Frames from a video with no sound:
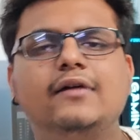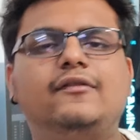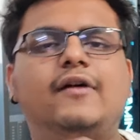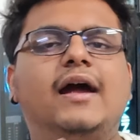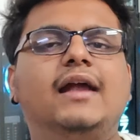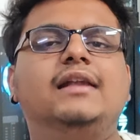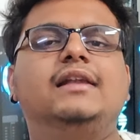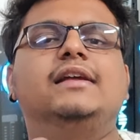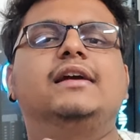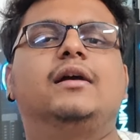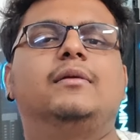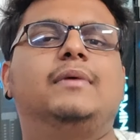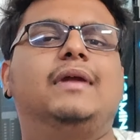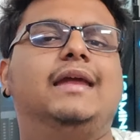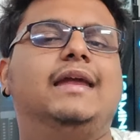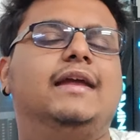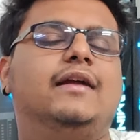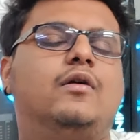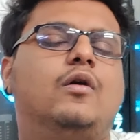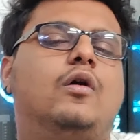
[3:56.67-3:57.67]
फाइनली हमें
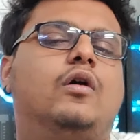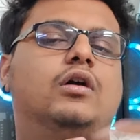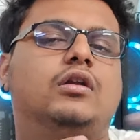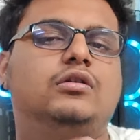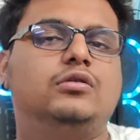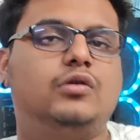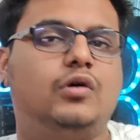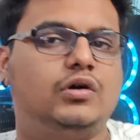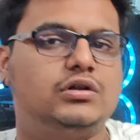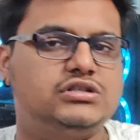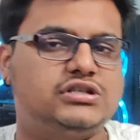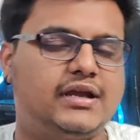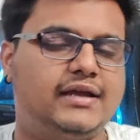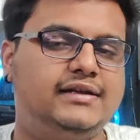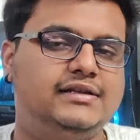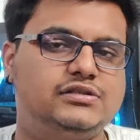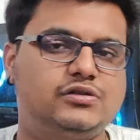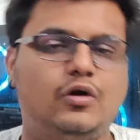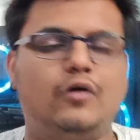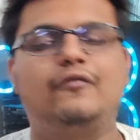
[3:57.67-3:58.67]
एक और नॉन
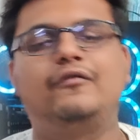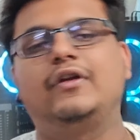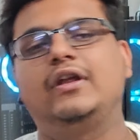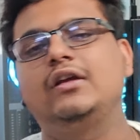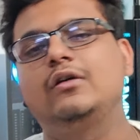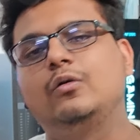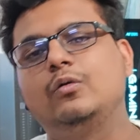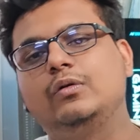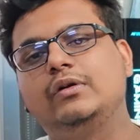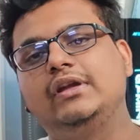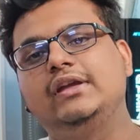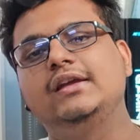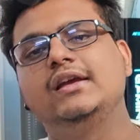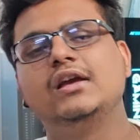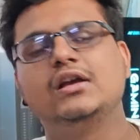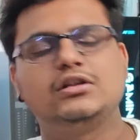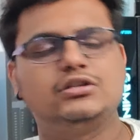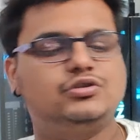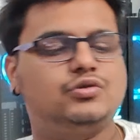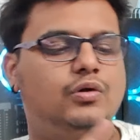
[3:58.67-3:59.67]
चाइनीज़ ऑफरिंग होगी
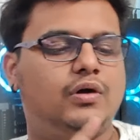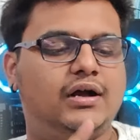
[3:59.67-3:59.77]
जो